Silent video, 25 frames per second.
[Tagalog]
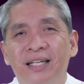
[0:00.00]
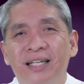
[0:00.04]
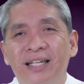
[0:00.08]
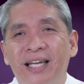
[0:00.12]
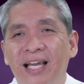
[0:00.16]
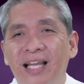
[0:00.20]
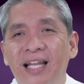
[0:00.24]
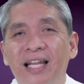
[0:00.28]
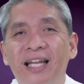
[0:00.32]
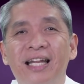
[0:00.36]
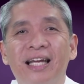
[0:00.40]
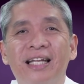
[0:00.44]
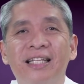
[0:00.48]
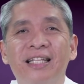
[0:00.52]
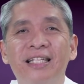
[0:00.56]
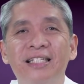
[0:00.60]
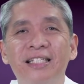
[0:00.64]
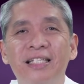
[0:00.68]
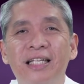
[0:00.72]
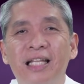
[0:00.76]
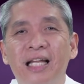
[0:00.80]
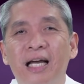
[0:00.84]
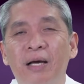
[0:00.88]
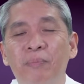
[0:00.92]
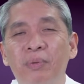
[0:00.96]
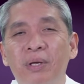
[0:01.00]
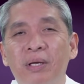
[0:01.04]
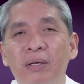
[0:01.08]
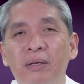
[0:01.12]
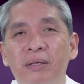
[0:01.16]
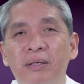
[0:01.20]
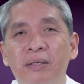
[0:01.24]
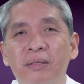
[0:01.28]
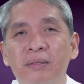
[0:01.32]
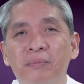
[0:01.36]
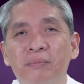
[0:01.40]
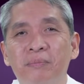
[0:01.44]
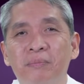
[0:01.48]
kailan natin sinabing
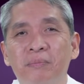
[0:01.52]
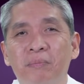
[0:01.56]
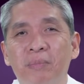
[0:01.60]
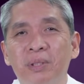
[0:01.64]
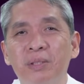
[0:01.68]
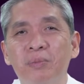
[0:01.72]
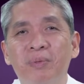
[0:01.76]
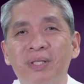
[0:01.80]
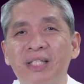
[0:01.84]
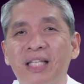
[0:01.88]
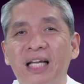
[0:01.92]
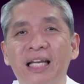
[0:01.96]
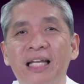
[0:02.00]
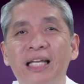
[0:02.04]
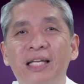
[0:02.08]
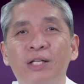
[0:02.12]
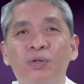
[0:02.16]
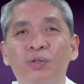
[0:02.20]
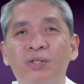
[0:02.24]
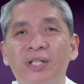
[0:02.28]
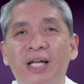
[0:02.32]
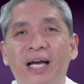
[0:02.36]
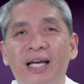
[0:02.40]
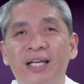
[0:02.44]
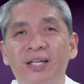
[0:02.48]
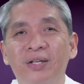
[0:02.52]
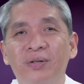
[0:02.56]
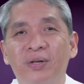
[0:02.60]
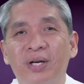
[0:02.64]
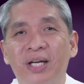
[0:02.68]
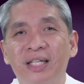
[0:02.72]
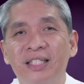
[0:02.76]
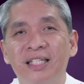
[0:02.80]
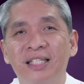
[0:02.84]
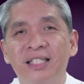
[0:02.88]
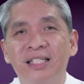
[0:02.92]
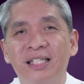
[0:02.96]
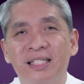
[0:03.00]
mas matalino tayo
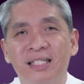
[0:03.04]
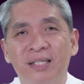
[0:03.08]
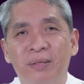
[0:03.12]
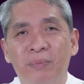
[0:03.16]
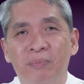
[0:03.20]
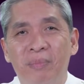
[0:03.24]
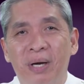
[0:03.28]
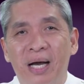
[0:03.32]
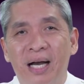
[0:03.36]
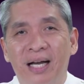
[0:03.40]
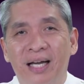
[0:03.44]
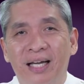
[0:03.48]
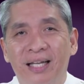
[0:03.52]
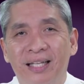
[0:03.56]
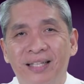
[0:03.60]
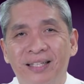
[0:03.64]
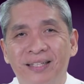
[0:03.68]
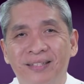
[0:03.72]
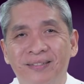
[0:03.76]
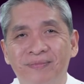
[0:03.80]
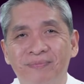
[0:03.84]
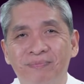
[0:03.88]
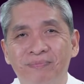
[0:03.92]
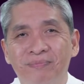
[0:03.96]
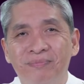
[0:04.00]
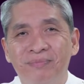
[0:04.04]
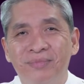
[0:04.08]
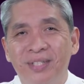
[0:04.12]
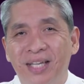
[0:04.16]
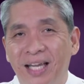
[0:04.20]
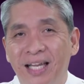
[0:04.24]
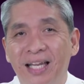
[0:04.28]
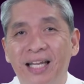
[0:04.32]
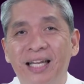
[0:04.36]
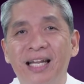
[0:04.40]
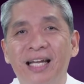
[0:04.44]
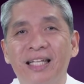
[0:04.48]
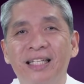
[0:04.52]
kaysa sa simbahan?
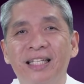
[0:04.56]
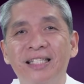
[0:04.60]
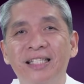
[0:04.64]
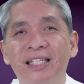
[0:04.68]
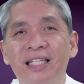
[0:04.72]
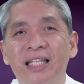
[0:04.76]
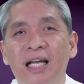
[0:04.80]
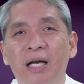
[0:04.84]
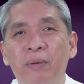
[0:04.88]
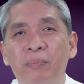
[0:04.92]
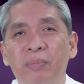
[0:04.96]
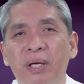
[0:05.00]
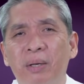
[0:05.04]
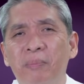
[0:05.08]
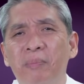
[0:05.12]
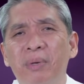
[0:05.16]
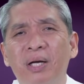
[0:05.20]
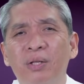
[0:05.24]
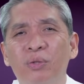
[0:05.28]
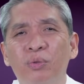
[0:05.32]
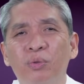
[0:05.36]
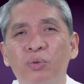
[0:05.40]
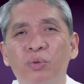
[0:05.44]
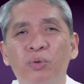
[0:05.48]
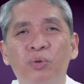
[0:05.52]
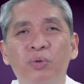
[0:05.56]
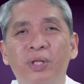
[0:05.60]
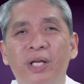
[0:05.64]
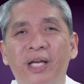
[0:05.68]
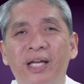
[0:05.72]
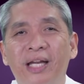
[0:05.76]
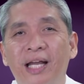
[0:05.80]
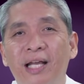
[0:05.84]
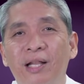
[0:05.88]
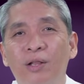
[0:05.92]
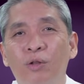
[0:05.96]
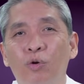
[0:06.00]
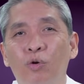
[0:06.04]
Kailan natin sinabing ang mga turo na
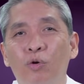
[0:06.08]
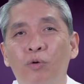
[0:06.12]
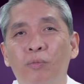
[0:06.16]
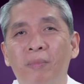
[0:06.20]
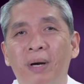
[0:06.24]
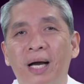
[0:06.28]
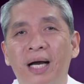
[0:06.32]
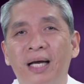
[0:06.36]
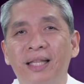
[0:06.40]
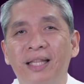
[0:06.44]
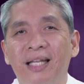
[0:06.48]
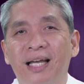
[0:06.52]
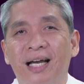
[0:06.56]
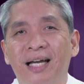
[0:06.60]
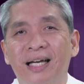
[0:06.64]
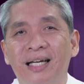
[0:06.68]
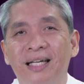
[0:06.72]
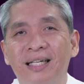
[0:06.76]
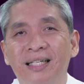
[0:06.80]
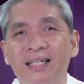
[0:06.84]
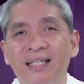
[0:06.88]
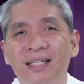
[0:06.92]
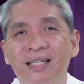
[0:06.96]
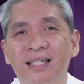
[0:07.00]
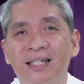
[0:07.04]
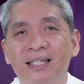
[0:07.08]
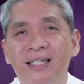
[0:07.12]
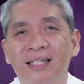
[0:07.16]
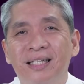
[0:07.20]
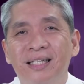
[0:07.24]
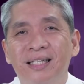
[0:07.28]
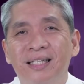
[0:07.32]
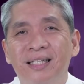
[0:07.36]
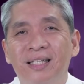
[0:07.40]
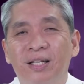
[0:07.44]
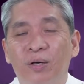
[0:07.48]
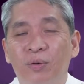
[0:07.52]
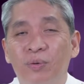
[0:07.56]
yan ay luma na?
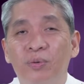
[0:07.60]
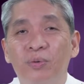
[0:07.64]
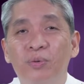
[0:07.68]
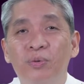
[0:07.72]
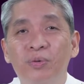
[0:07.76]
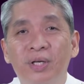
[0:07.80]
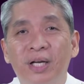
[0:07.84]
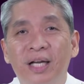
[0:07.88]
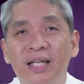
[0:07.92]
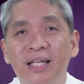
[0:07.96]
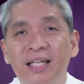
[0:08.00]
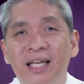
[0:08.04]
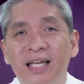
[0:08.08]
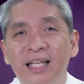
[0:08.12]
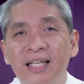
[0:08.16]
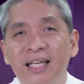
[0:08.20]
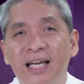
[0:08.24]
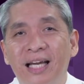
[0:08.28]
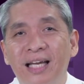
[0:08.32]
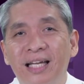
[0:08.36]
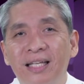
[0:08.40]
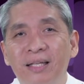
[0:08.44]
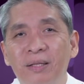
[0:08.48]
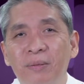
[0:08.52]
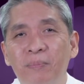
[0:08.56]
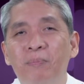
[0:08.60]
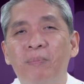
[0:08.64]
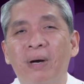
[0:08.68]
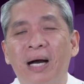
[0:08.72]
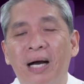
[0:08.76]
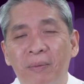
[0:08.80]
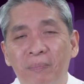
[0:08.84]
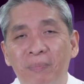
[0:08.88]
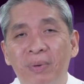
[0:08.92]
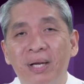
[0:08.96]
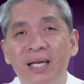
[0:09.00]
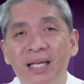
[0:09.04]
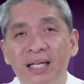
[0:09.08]
Naku, kung ganyan yan,
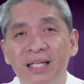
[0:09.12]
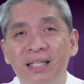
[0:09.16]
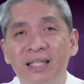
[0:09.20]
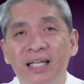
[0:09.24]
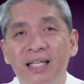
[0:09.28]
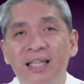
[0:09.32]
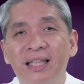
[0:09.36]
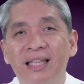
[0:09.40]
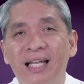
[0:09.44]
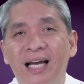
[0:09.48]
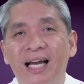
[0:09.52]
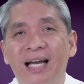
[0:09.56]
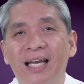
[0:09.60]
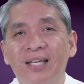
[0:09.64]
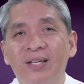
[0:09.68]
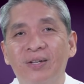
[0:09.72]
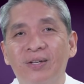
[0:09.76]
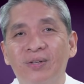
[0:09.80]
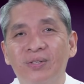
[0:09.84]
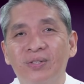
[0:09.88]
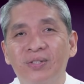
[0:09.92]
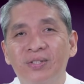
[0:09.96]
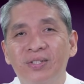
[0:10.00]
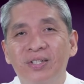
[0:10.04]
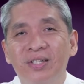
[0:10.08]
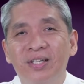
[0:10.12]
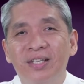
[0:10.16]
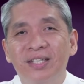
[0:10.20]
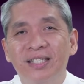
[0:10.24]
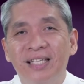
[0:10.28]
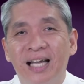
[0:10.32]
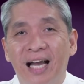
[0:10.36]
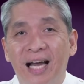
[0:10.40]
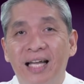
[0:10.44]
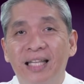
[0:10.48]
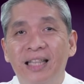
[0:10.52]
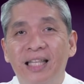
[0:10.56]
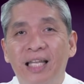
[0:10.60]
babalik din tayo
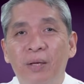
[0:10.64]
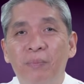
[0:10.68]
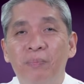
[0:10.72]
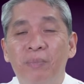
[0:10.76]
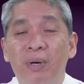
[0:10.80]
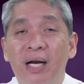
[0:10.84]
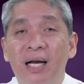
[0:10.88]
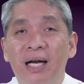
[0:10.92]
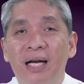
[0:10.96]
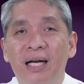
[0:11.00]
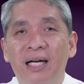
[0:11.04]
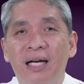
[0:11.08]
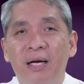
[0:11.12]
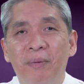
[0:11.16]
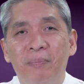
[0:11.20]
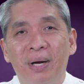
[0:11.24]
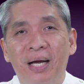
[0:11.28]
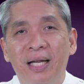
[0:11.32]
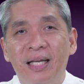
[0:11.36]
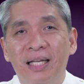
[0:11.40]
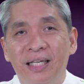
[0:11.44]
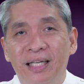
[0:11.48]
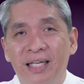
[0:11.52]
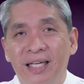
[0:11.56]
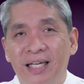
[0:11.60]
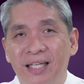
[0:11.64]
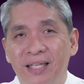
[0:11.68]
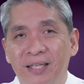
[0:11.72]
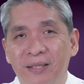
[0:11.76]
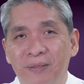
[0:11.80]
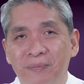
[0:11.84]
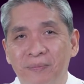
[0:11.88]
sa ating mga kamalian.